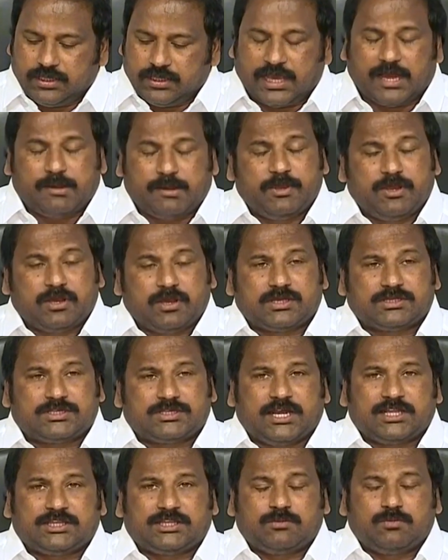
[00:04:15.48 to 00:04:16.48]
యాభై ఒక్క
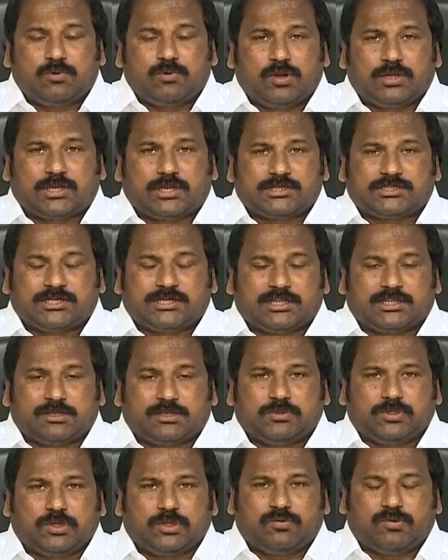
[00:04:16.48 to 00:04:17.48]
శాతం ఓట్ల
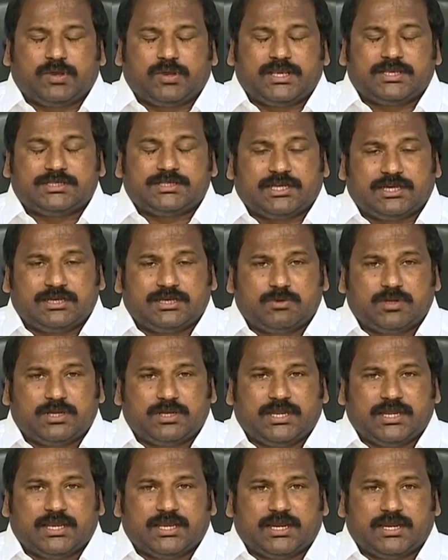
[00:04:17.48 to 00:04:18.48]
శాతంతో వైఎస్ జగన్మోహన్
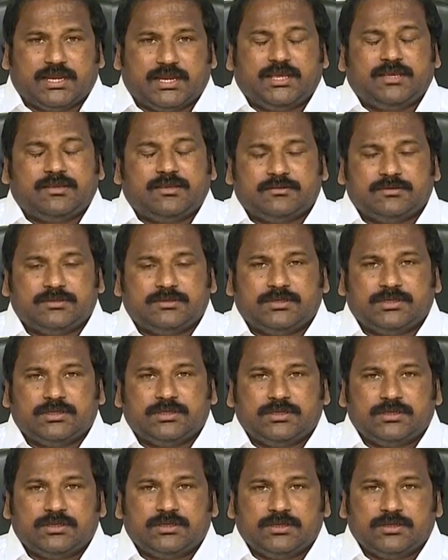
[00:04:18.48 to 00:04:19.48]
రెడ్డి గారిని
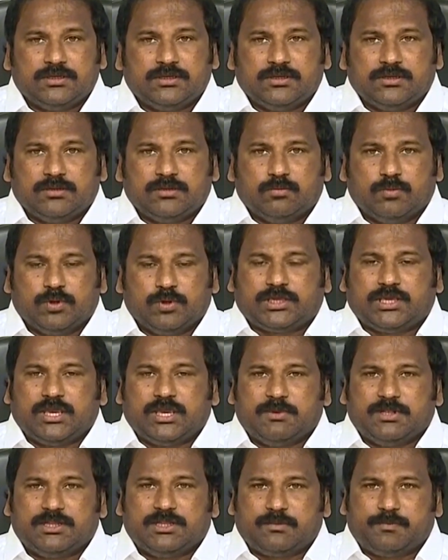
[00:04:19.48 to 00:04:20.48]

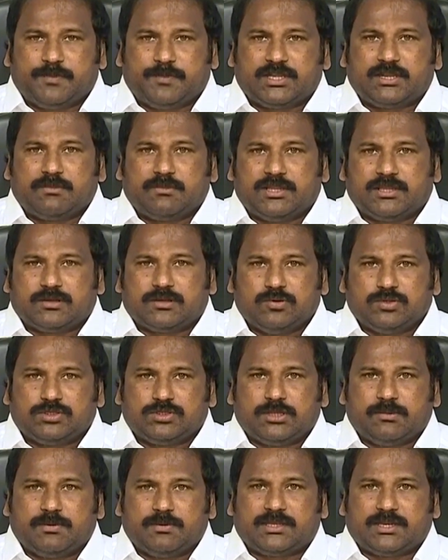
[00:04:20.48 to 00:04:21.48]
ముఖ్యమంత్రి పీట మీద
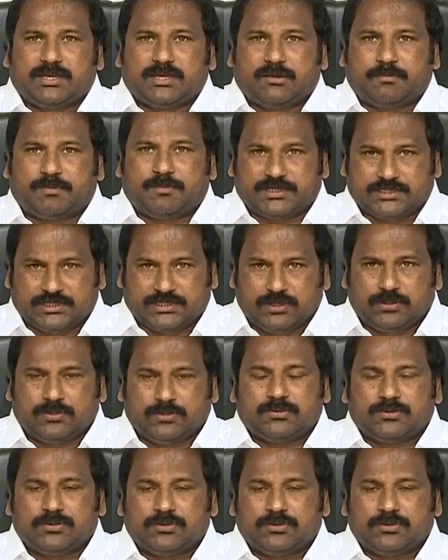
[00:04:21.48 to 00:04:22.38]
కూర్చోబెట్టిన ప్రజలు